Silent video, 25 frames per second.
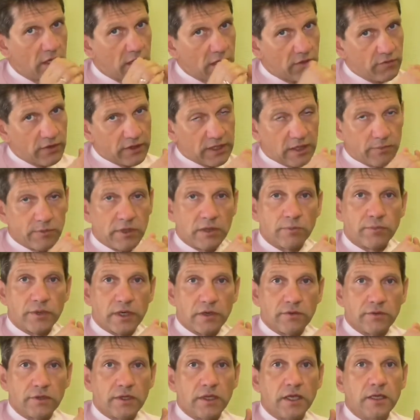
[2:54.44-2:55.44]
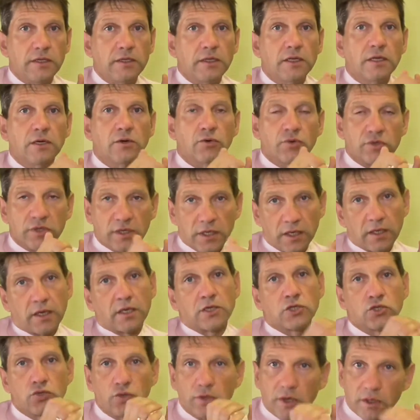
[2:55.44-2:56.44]
в этом направлении он
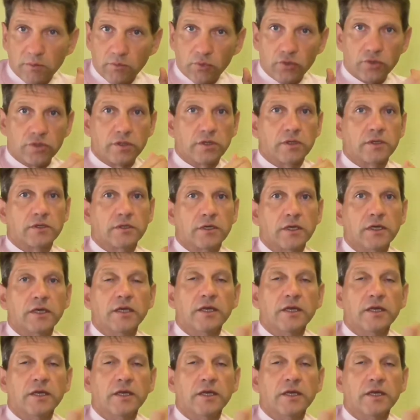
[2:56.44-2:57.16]
хорошо работает.